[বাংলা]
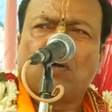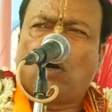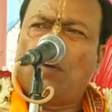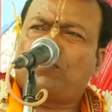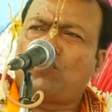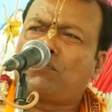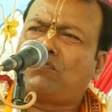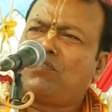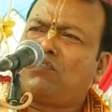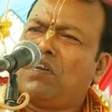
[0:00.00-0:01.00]
খুব
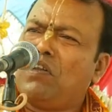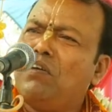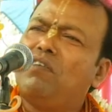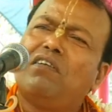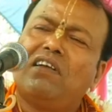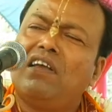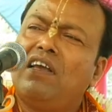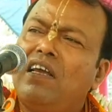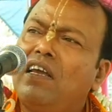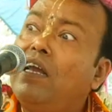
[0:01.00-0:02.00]
শক্তি ছিল
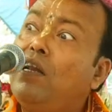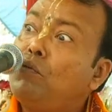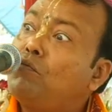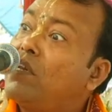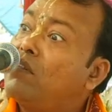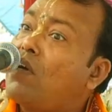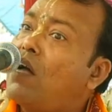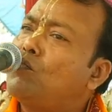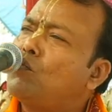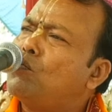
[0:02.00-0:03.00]
এলো ত্রেতা
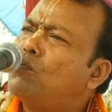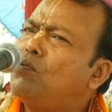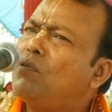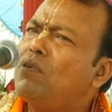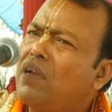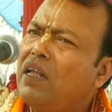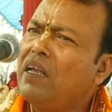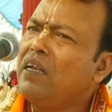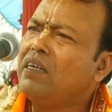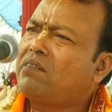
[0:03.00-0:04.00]
যুগ
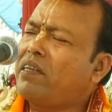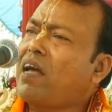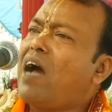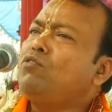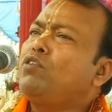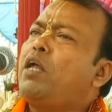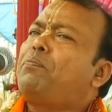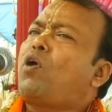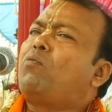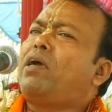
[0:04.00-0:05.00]
ত্রেতা যুগের
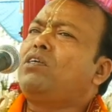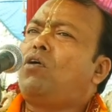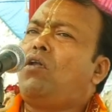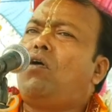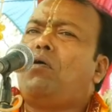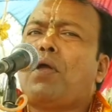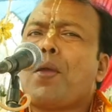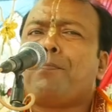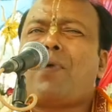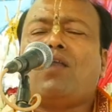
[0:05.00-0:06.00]
পর্বই হলো
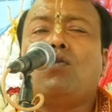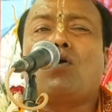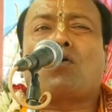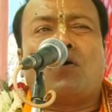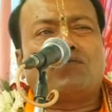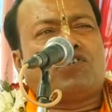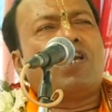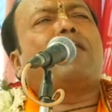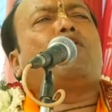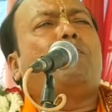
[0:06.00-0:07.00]
বারো লক্ষ
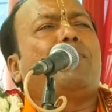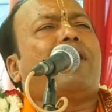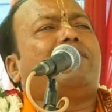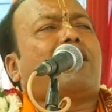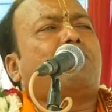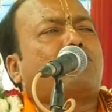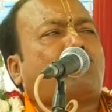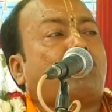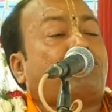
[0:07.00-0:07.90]
ছিয়ানব্বই হাজার বৎসর